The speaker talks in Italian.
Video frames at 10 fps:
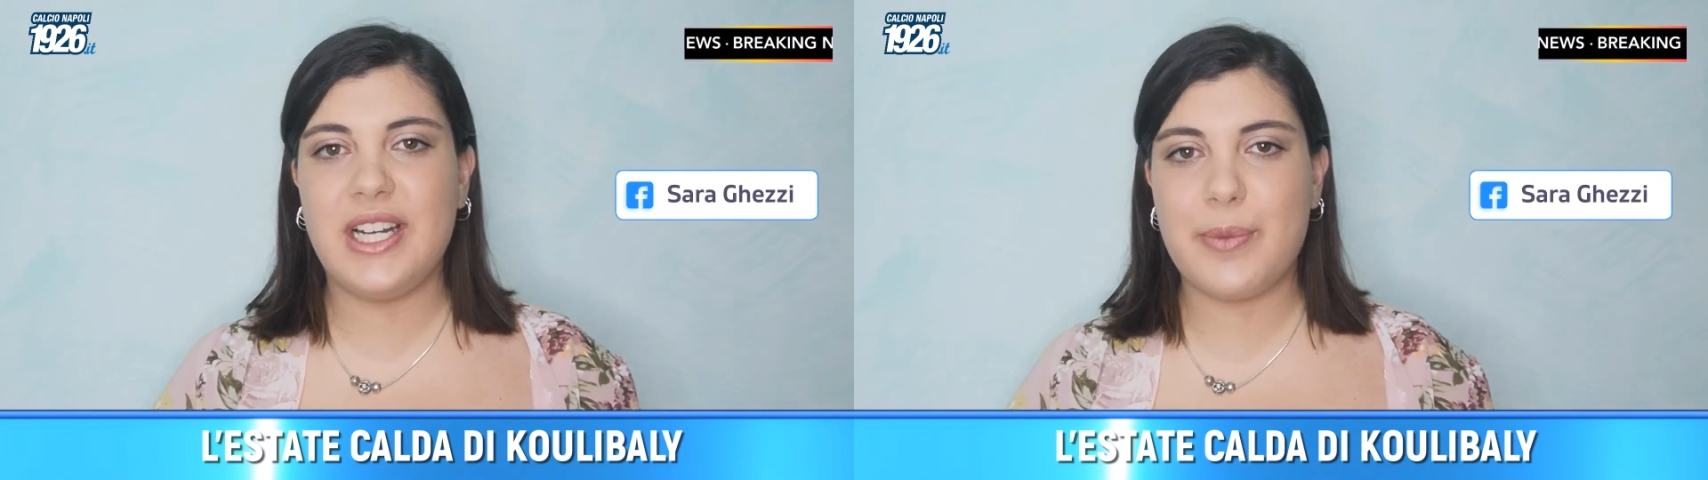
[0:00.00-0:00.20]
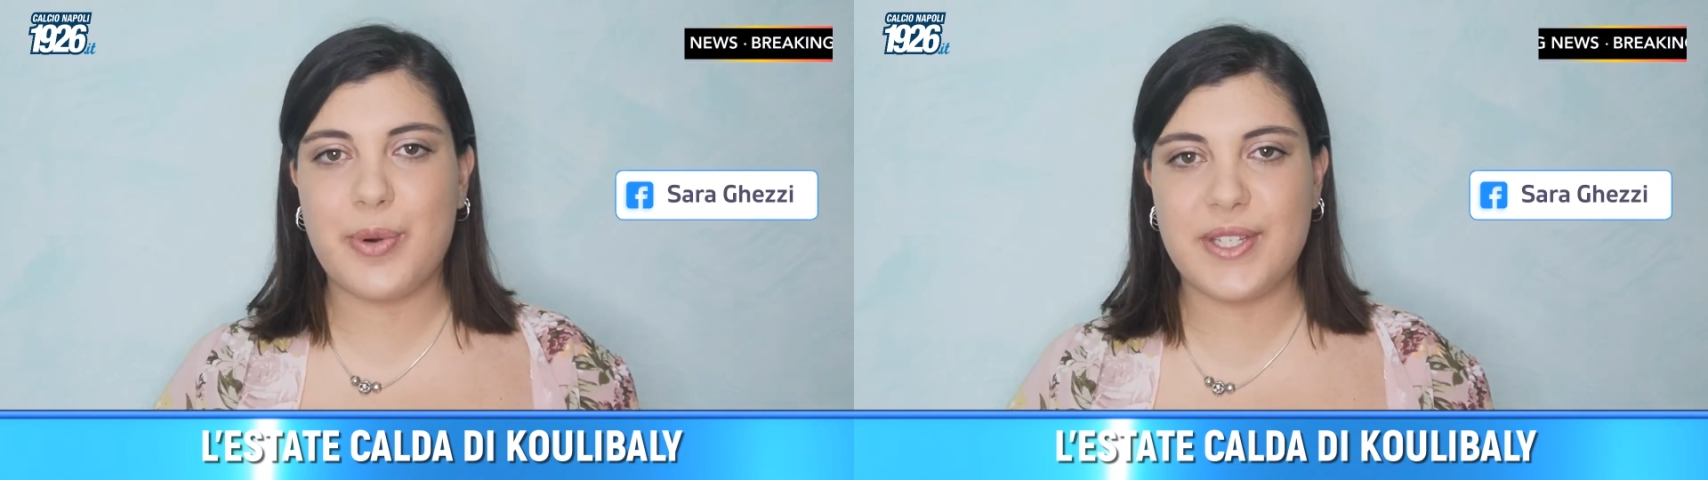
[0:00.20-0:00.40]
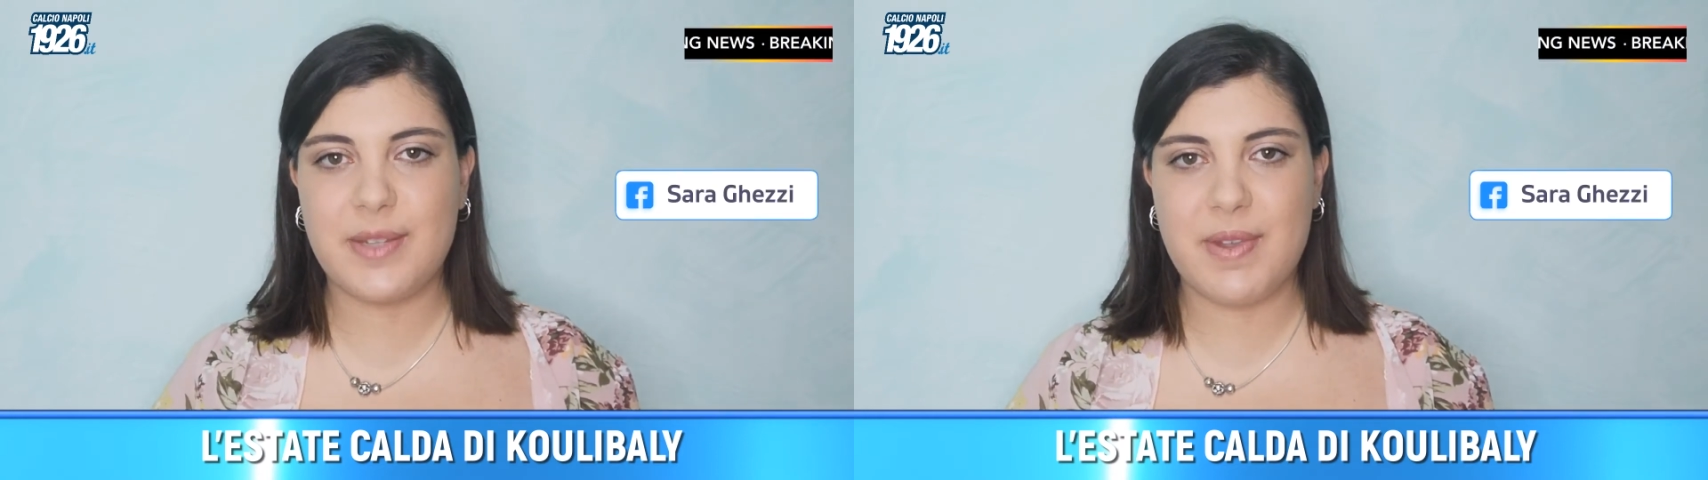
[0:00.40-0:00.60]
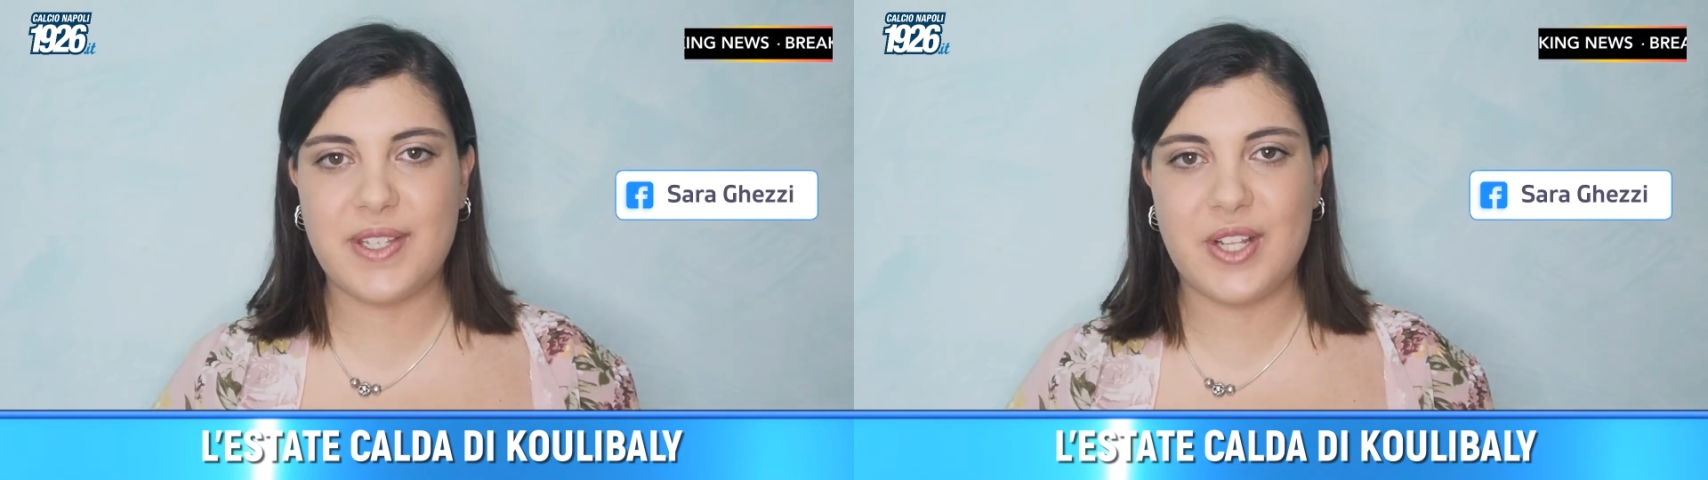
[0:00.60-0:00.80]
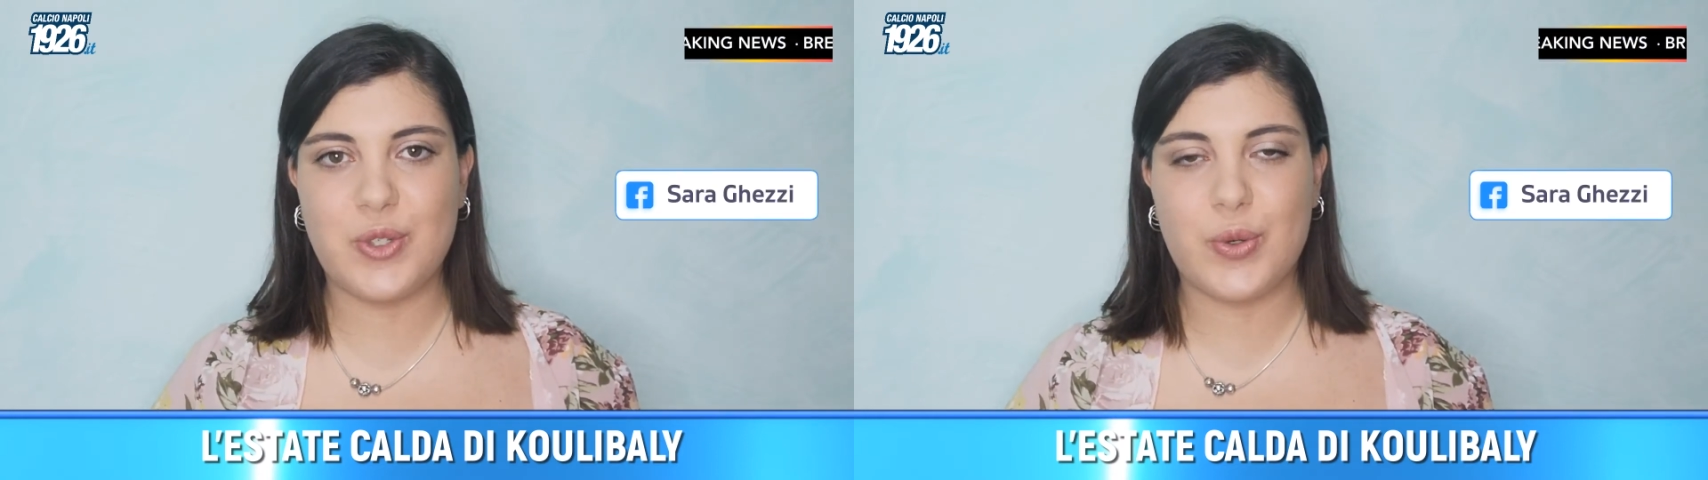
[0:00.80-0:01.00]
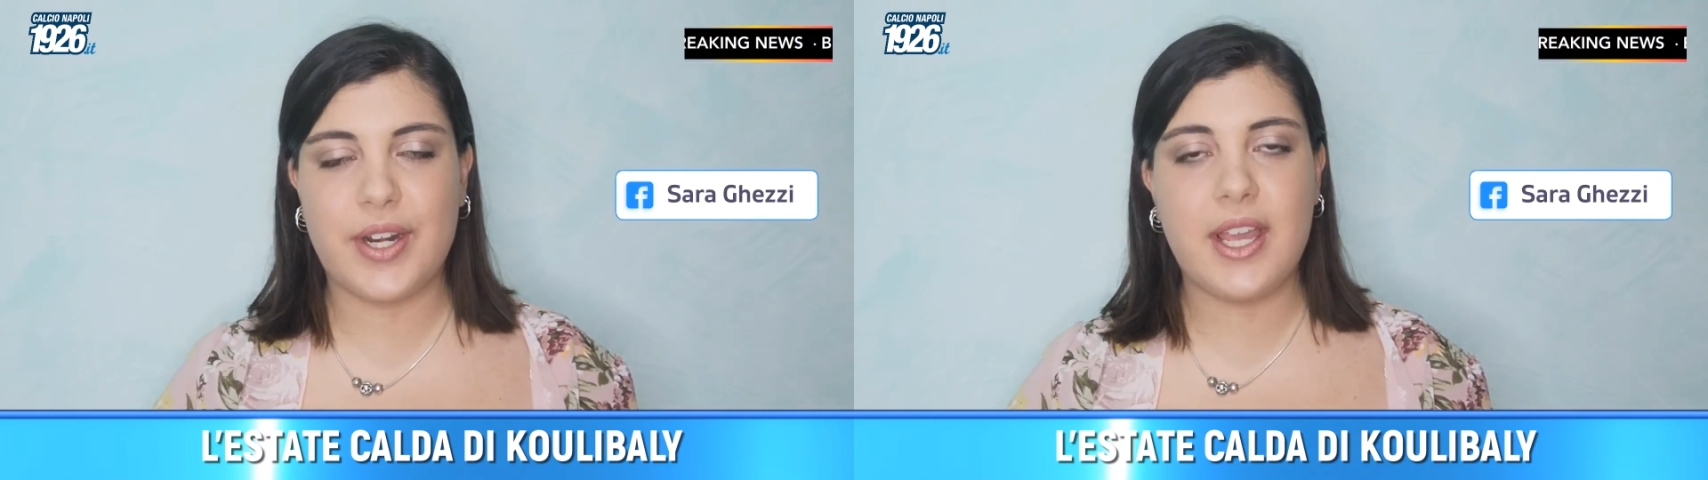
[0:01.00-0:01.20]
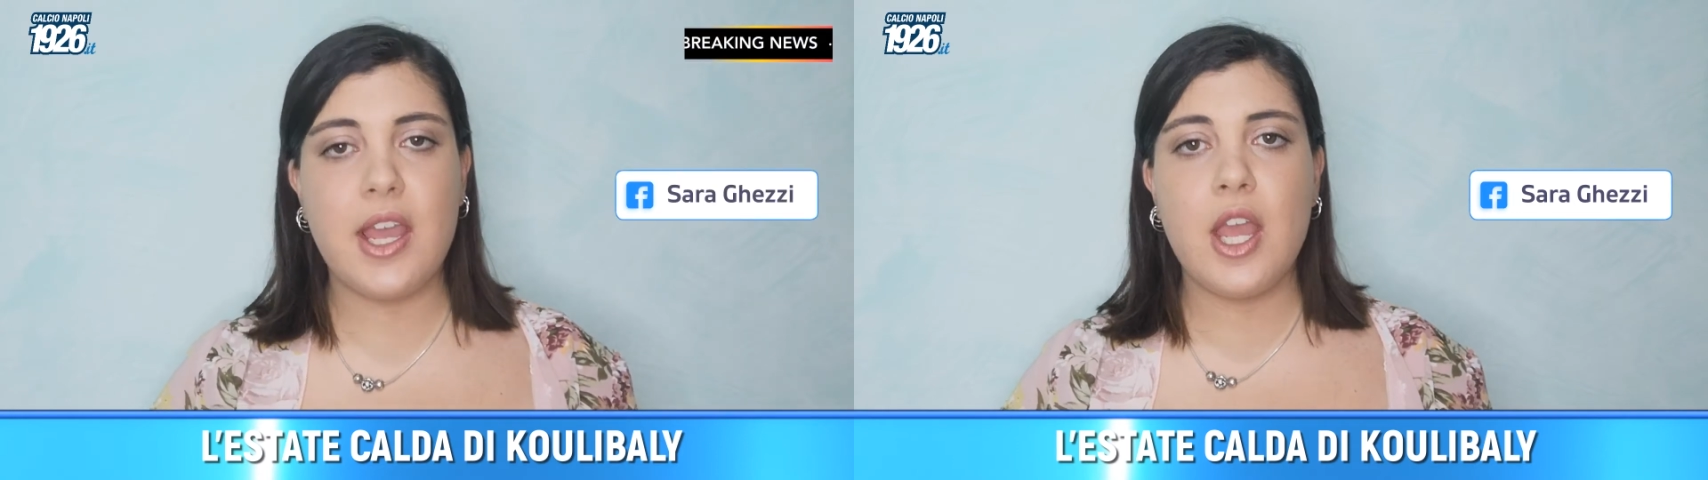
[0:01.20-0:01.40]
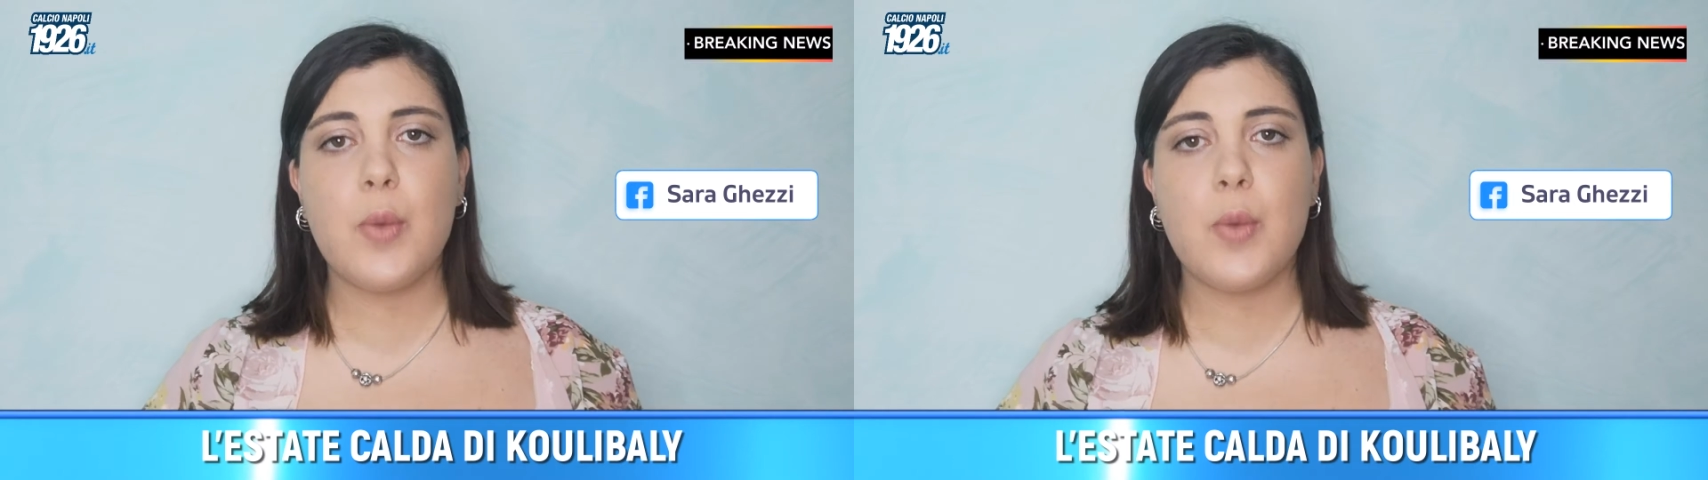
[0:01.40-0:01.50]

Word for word: nella prossima stagione,